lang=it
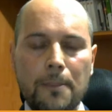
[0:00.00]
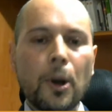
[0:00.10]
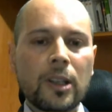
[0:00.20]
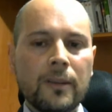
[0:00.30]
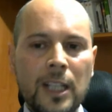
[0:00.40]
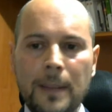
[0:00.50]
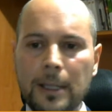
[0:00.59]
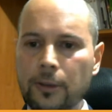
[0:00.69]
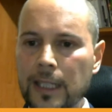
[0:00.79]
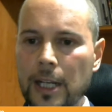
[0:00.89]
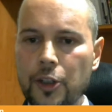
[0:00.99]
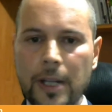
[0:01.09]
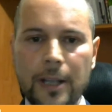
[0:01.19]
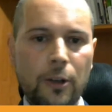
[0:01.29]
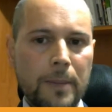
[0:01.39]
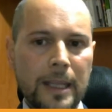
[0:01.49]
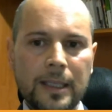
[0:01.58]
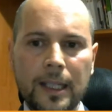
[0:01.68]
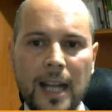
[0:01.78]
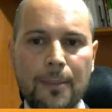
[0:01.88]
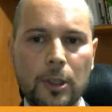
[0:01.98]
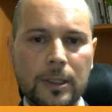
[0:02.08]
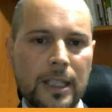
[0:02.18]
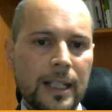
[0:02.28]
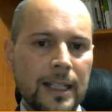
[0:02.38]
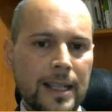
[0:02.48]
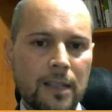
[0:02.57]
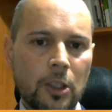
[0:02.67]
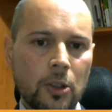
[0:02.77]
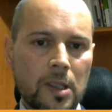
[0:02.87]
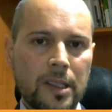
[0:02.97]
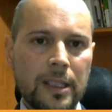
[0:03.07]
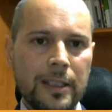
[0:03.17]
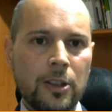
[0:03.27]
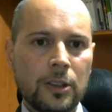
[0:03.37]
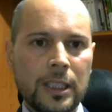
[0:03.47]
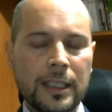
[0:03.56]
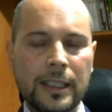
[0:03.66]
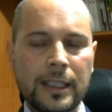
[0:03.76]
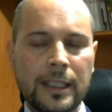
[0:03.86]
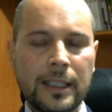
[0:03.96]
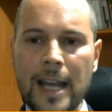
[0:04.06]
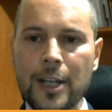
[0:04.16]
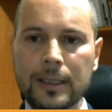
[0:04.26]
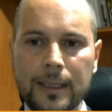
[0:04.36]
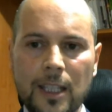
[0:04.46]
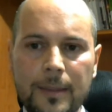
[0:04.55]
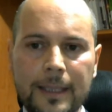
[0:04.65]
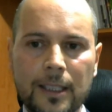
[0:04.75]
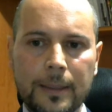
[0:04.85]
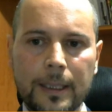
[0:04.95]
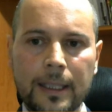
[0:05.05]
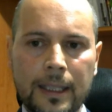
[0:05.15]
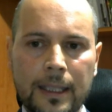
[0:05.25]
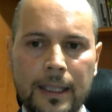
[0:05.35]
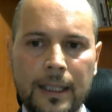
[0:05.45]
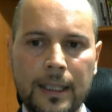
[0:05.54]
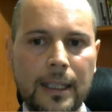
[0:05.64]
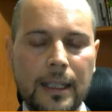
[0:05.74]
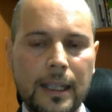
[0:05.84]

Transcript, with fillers: Poi vi ripeto, vi lascio nei commenti il report in inglese, vi consiglio di leggerlo attentamente perché